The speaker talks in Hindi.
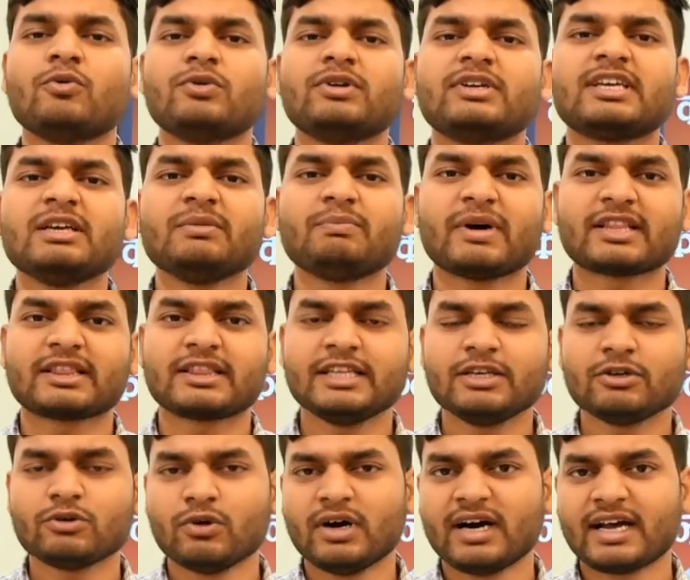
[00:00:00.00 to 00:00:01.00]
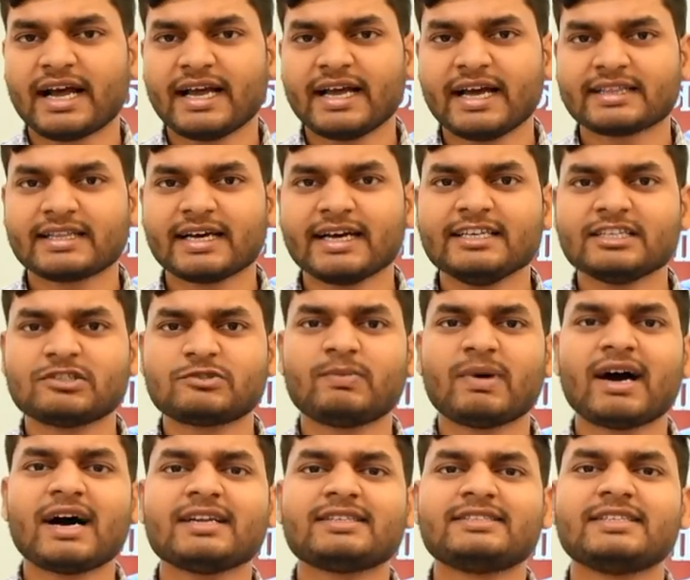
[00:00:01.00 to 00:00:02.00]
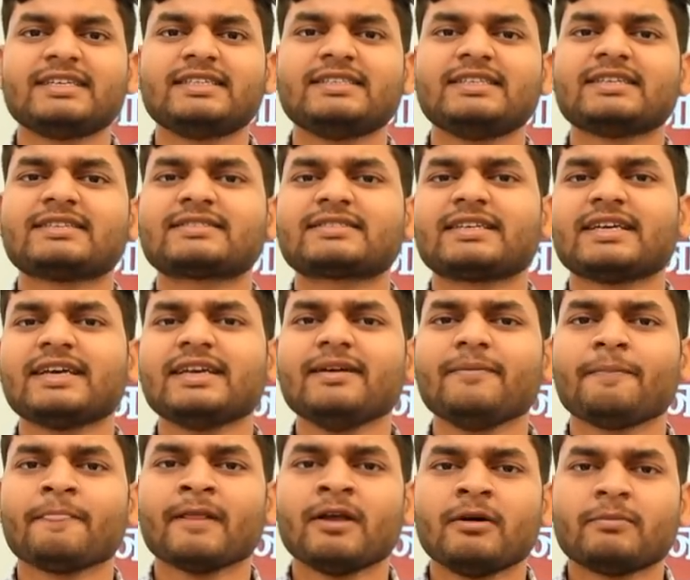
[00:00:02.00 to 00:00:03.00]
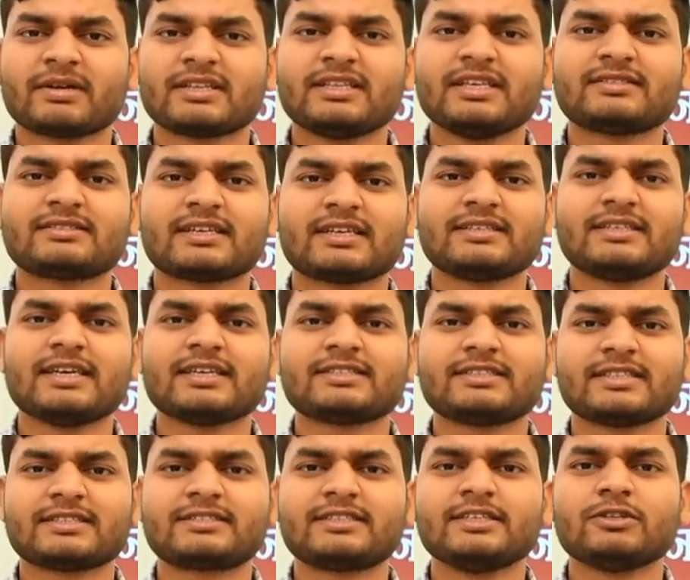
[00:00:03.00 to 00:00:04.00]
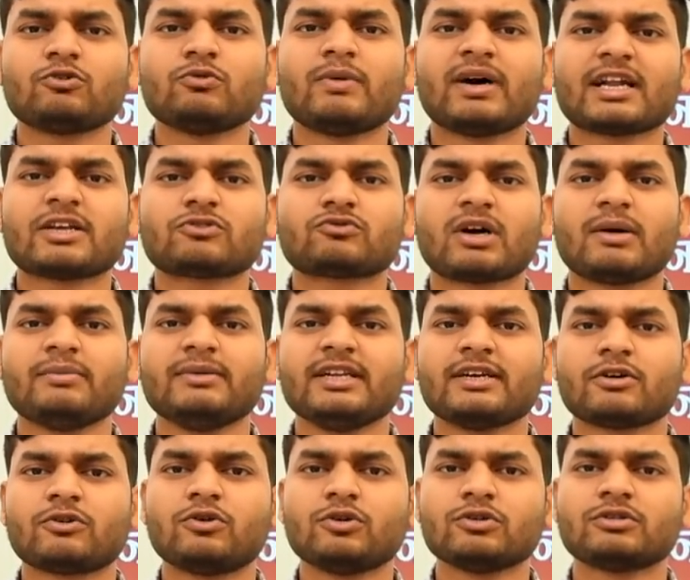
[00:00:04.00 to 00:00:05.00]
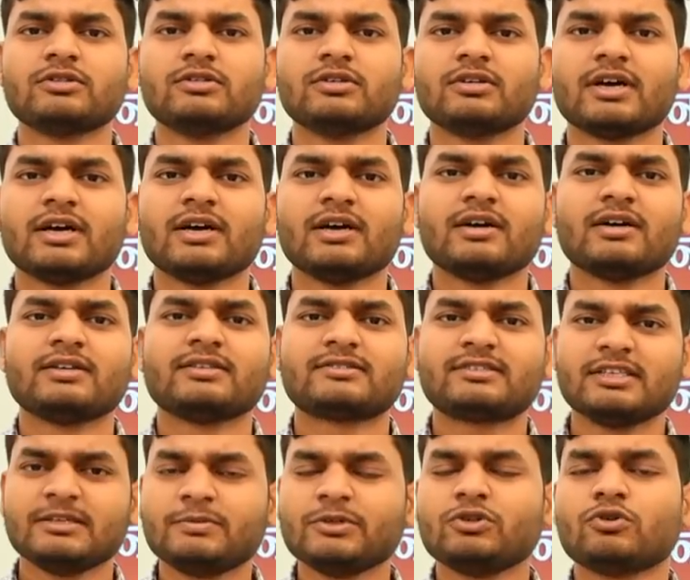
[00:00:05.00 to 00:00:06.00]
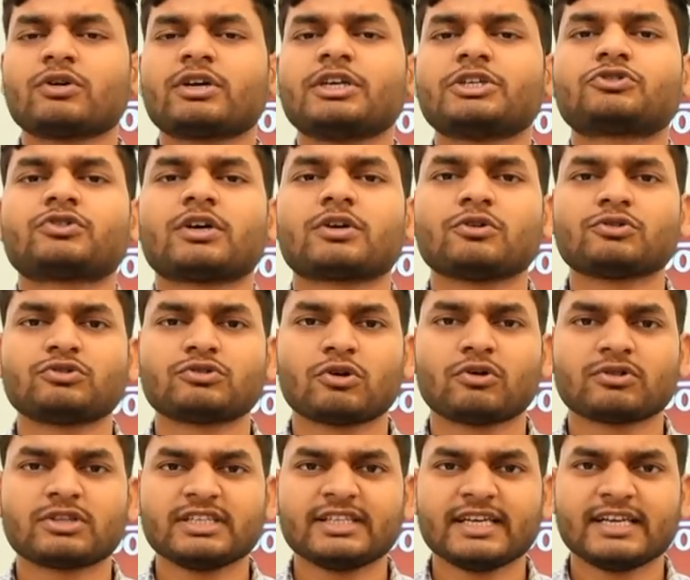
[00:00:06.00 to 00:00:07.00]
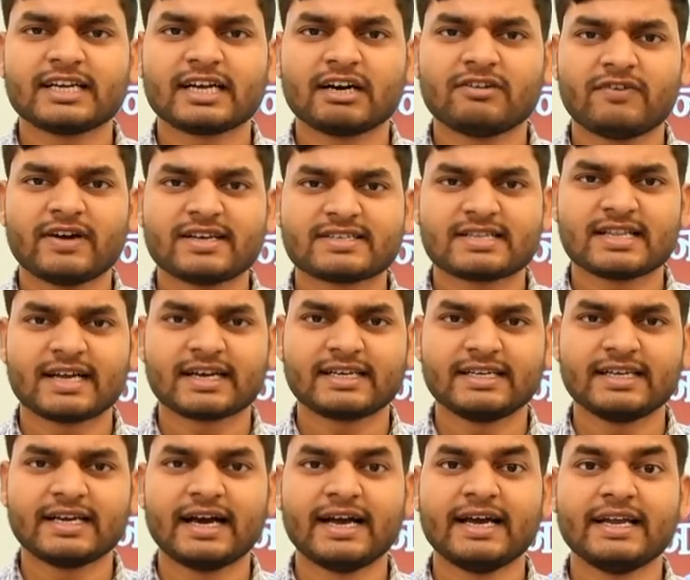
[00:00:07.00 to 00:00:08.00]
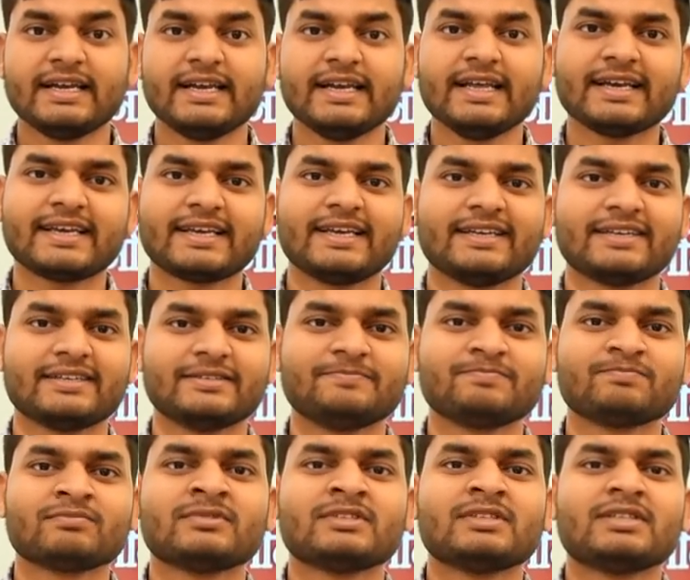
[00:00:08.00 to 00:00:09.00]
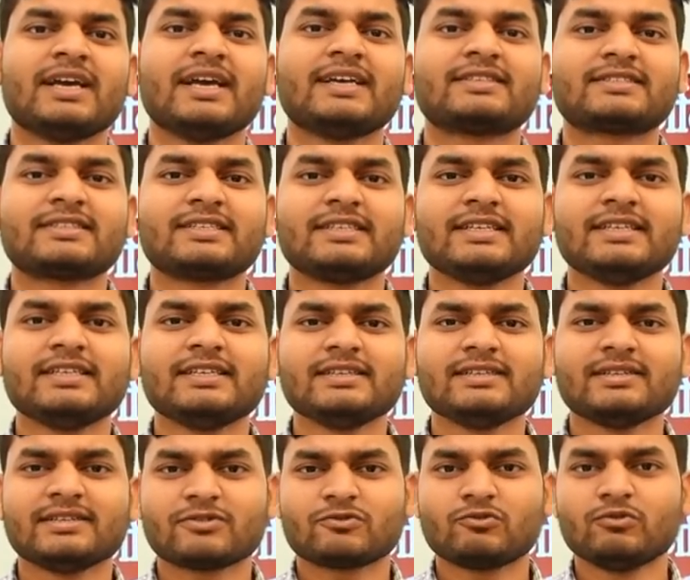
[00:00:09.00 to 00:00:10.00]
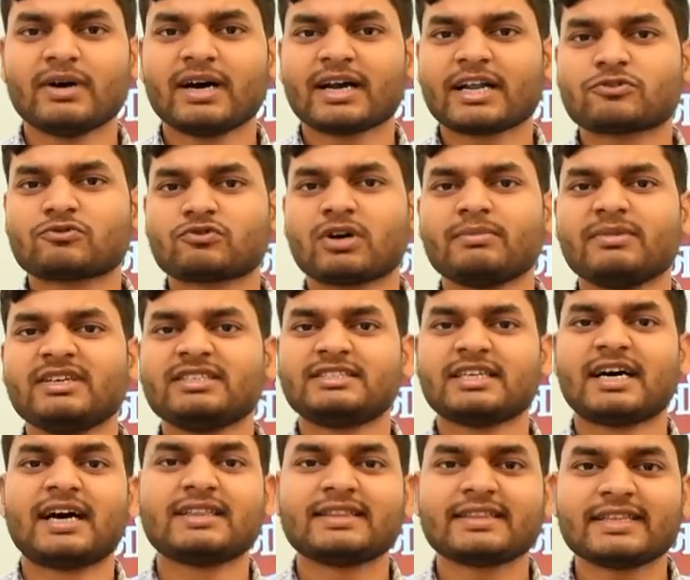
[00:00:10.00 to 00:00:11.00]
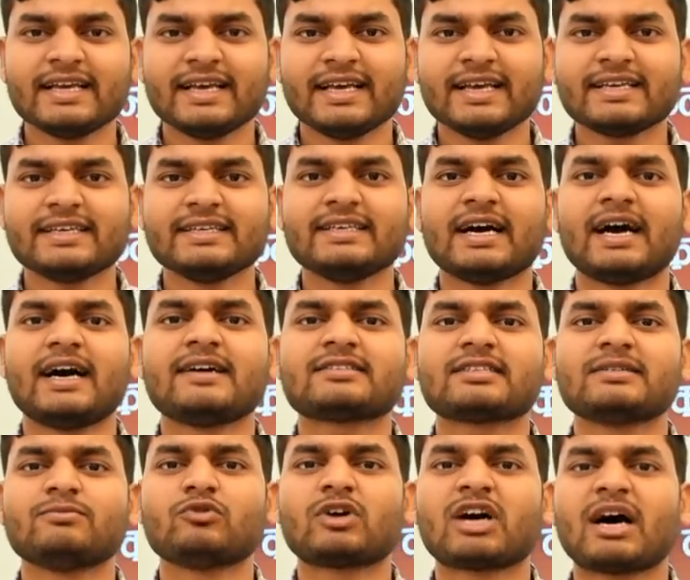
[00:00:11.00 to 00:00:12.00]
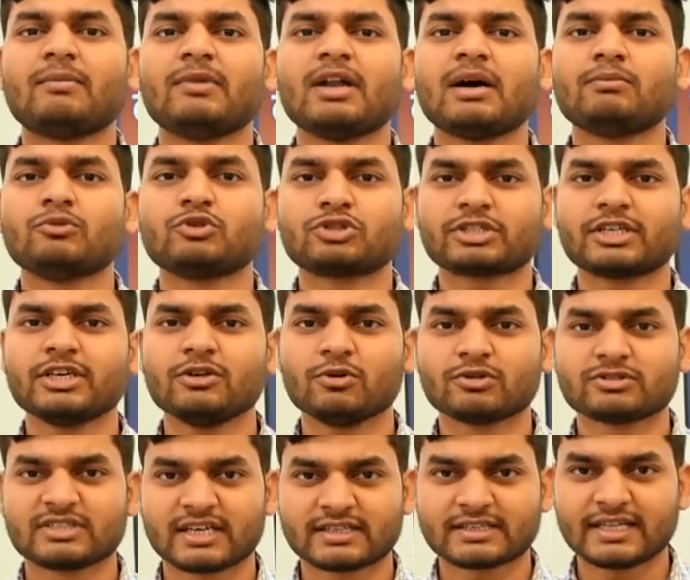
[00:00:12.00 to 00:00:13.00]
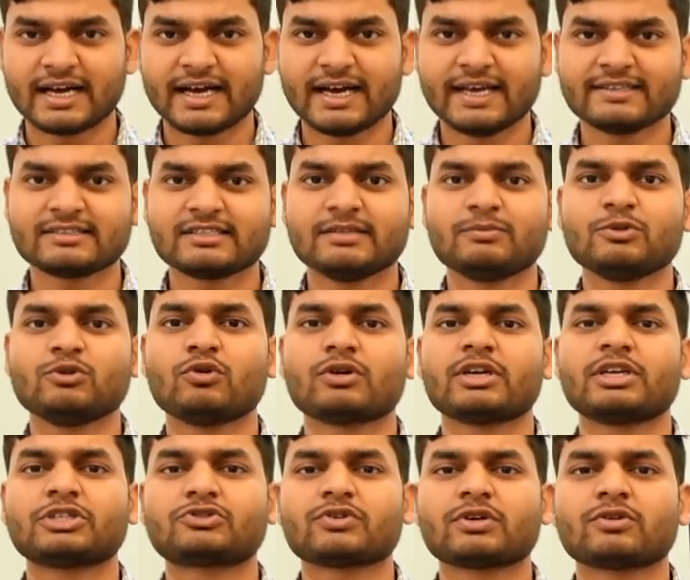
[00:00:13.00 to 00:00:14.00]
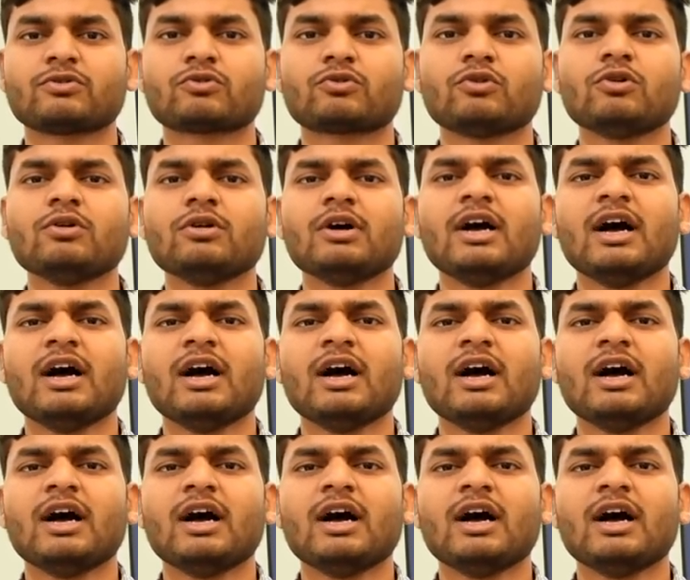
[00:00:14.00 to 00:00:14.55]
उनकी पत्नी को हराया था इस बार जेडीएस के प्रदेश अध्यक्ष एच डी कुमारास्वामी ने खुद सीपी योगेश्वर को चुनौती देने का फैसला किया है लेकिन एच डी कुमारास्वामी जानते हैं कि यहाँ से मुकाबला मुश्किल हो सकता है सीपी योगेश्वर उनको